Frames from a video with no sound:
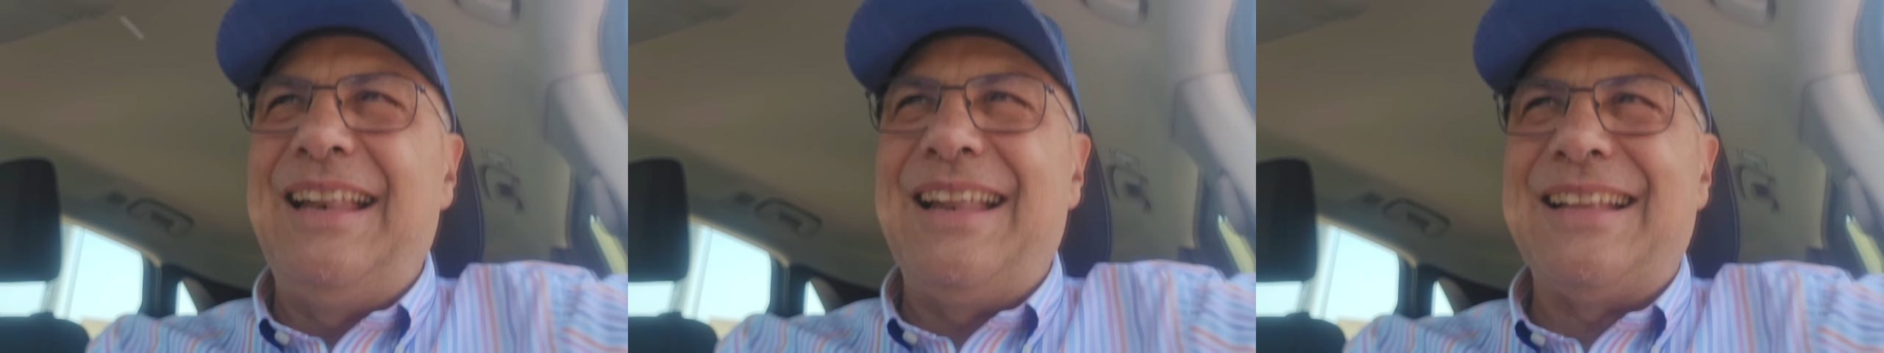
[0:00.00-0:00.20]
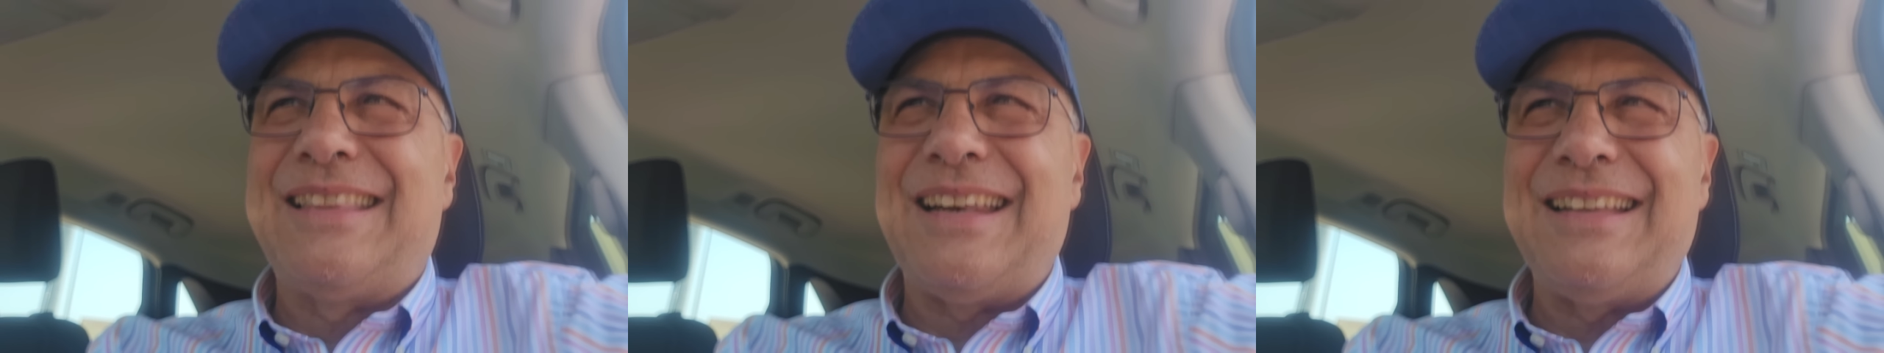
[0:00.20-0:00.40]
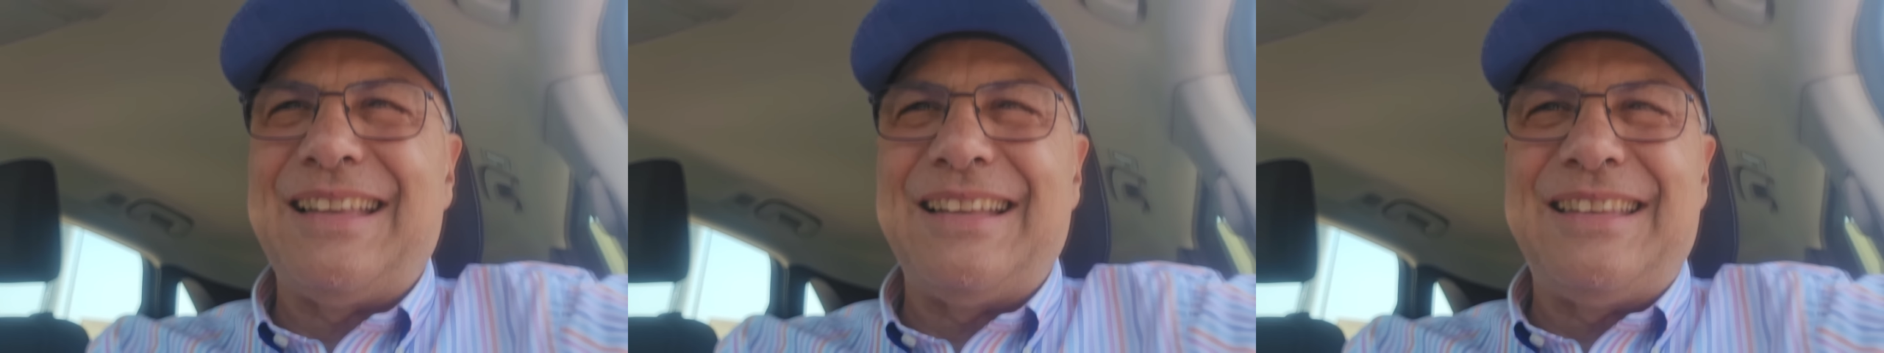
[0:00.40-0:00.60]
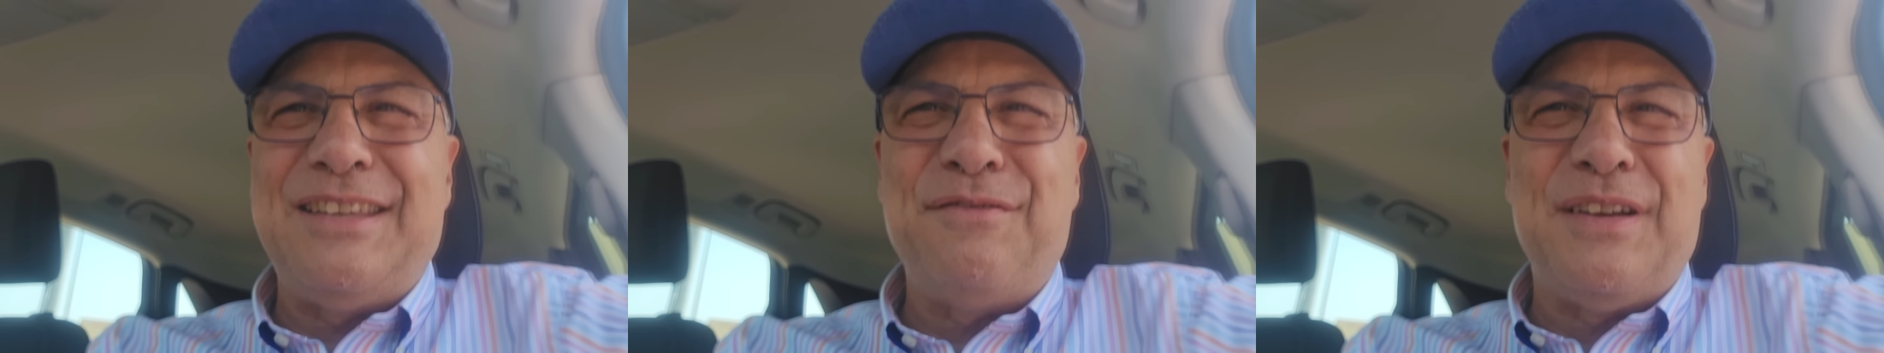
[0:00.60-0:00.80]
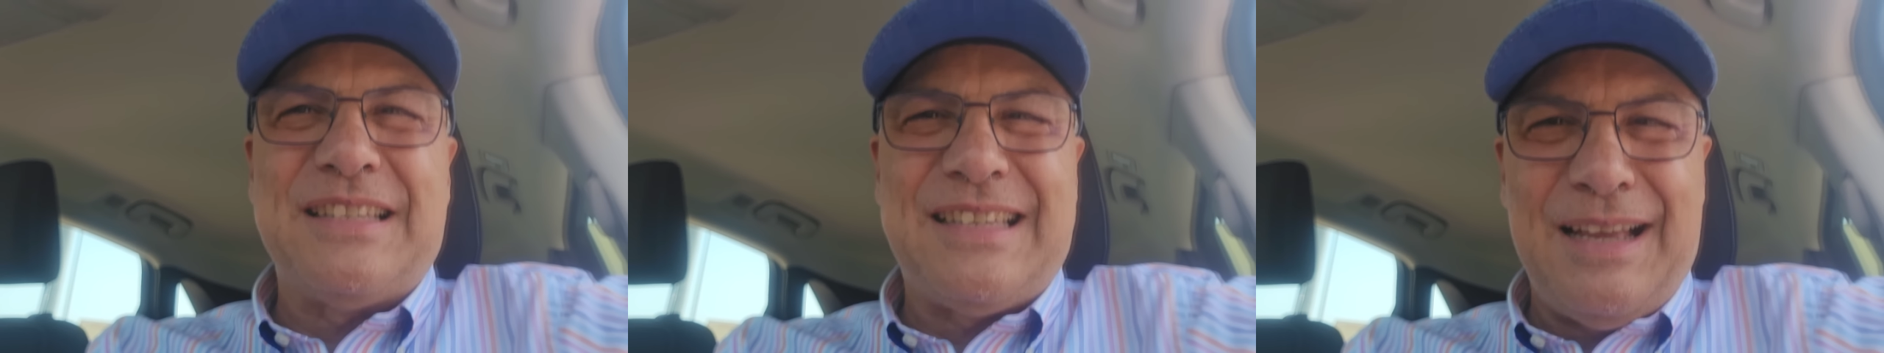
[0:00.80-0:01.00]
la
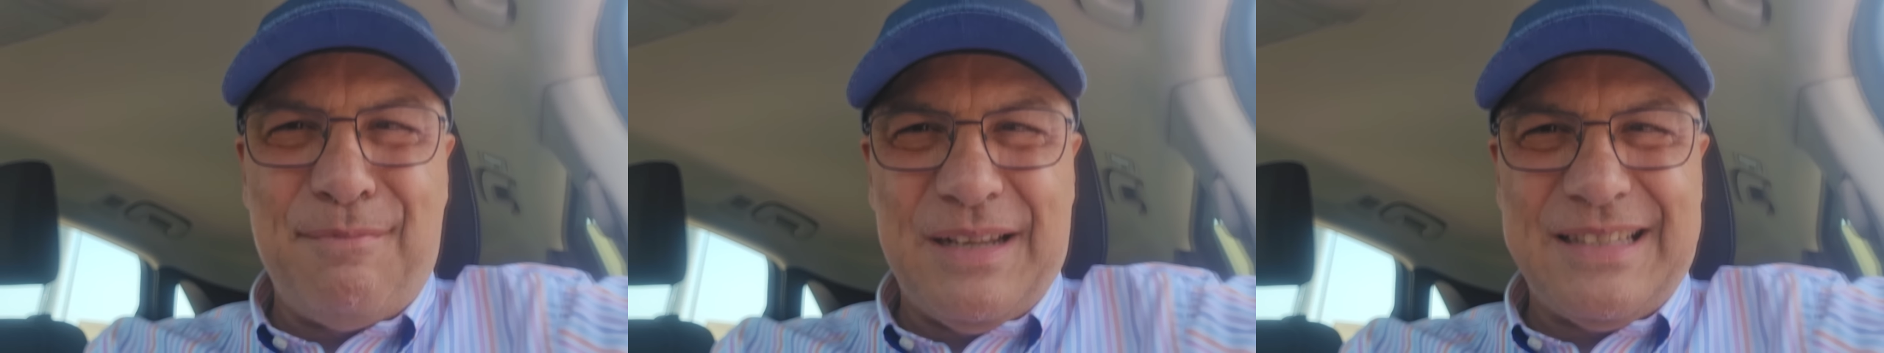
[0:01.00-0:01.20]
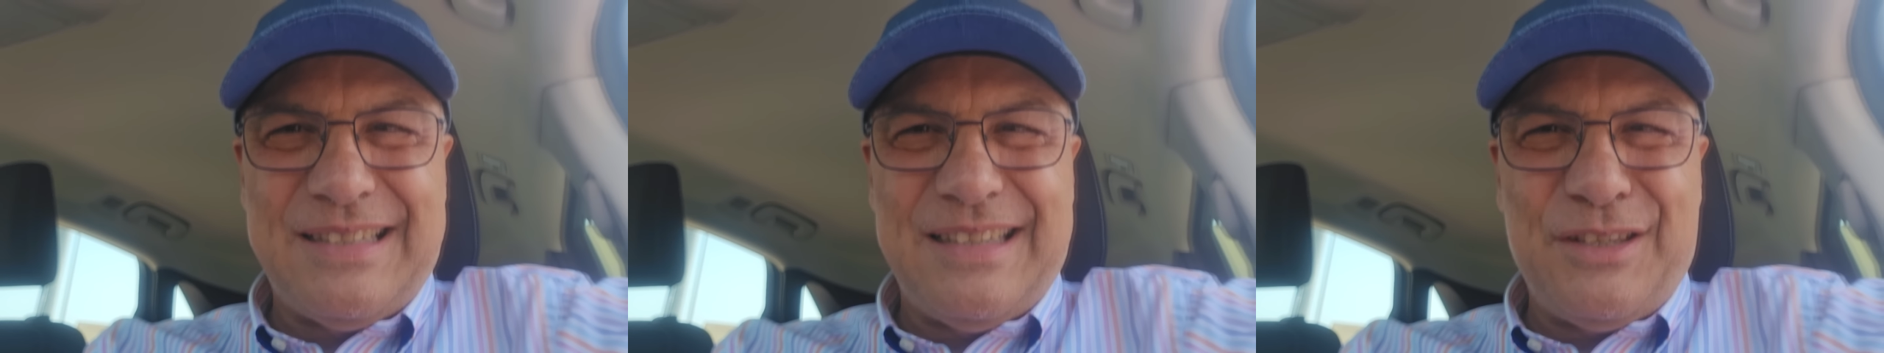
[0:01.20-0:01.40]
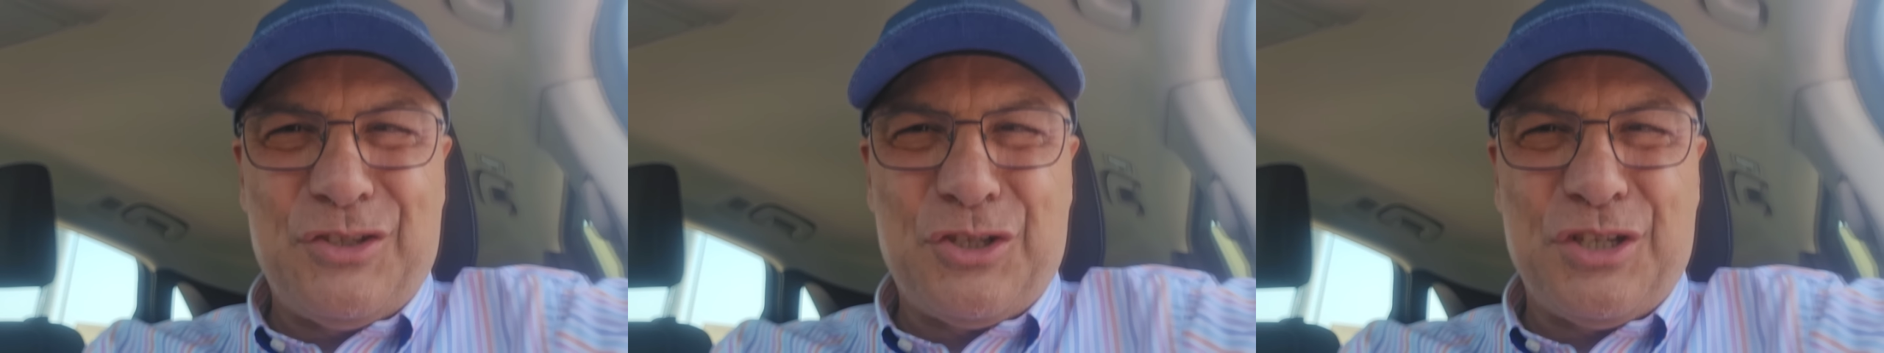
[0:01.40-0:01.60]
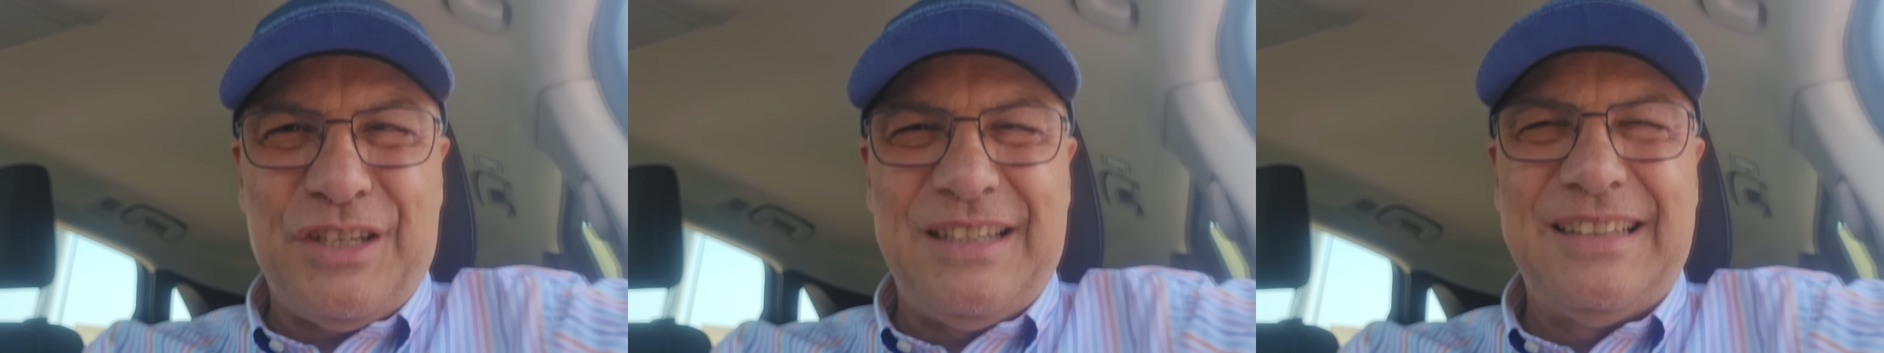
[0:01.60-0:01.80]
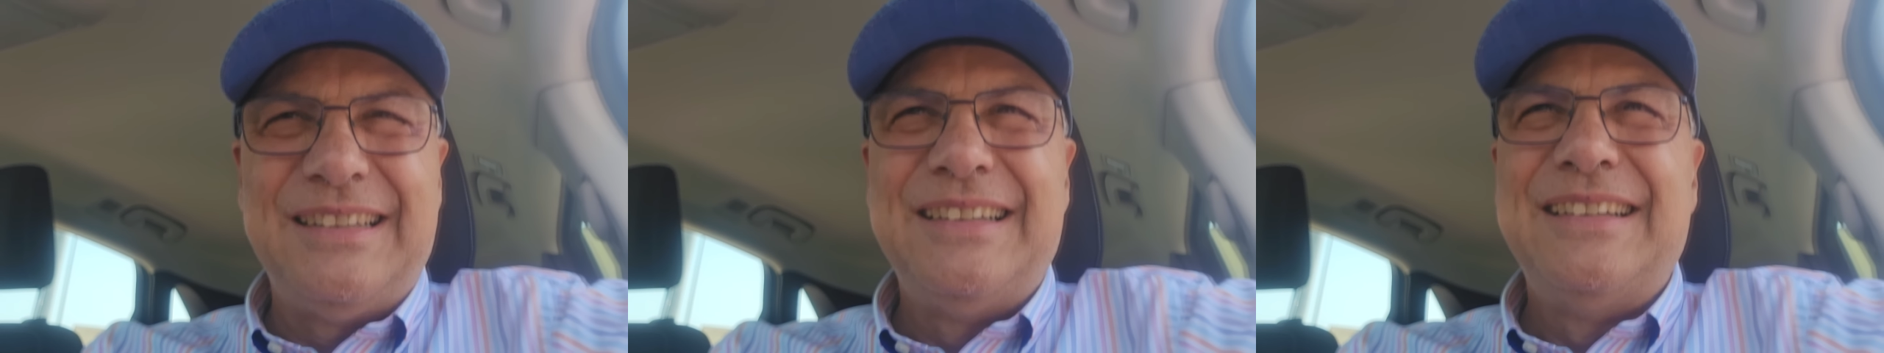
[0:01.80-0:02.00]
trattativa
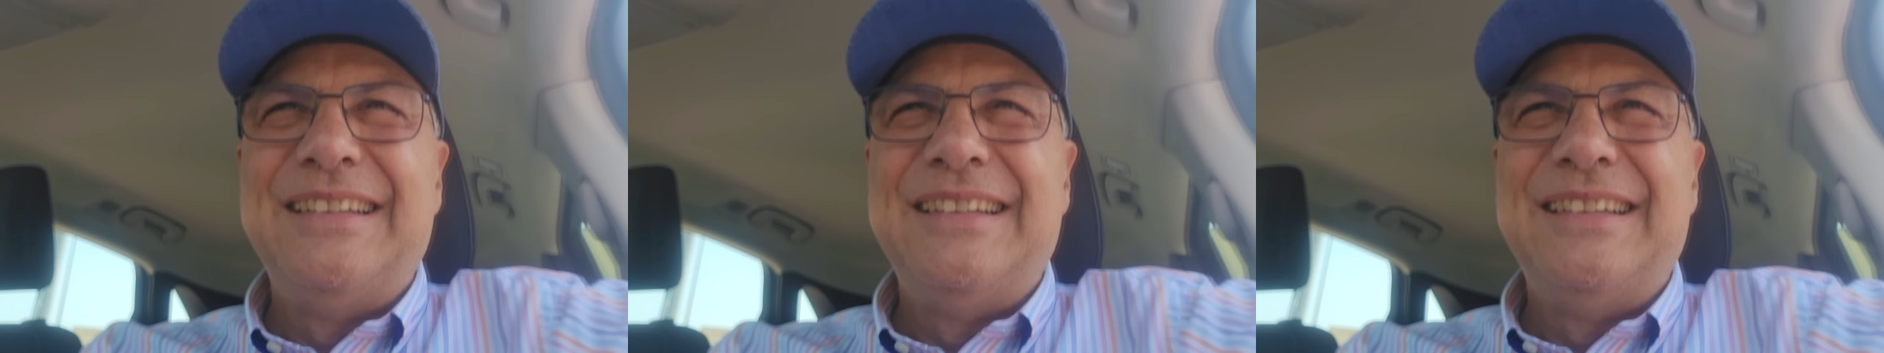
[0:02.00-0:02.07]
Samarzic